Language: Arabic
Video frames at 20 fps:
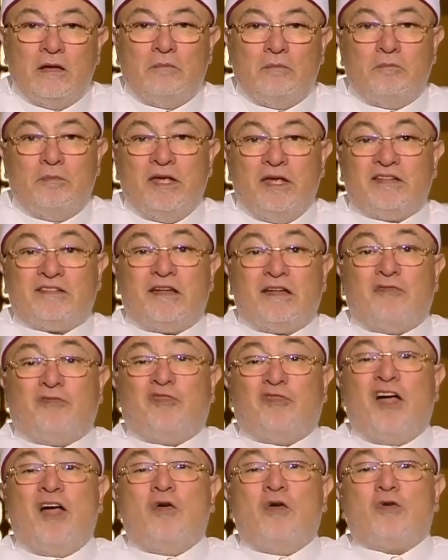
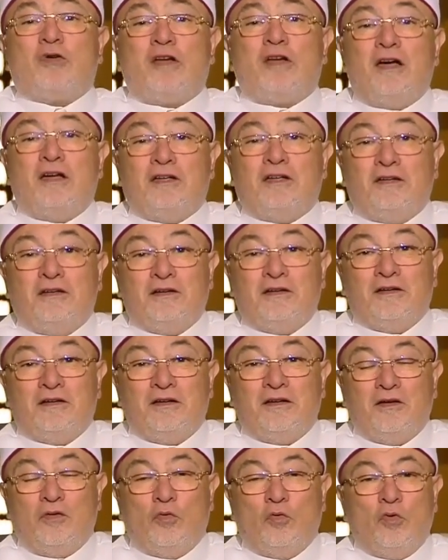بيسفهوا الرأي
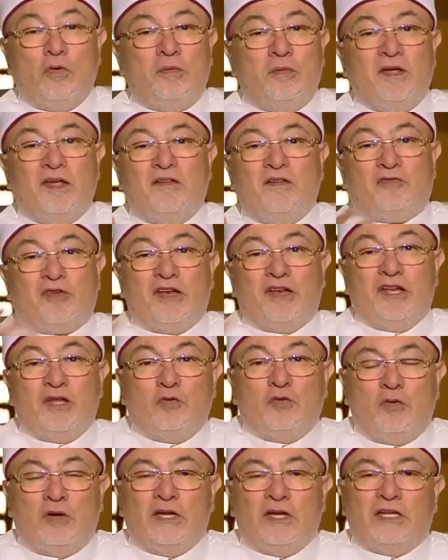
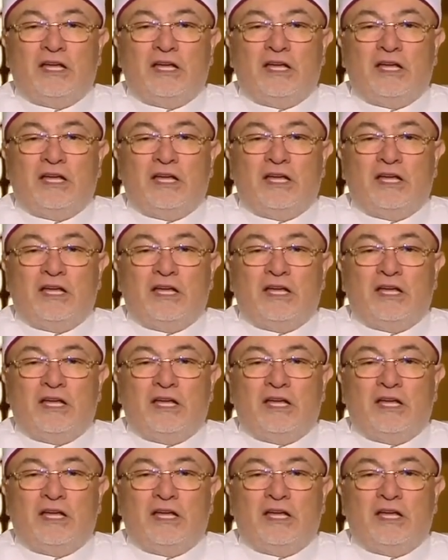وبيفندوا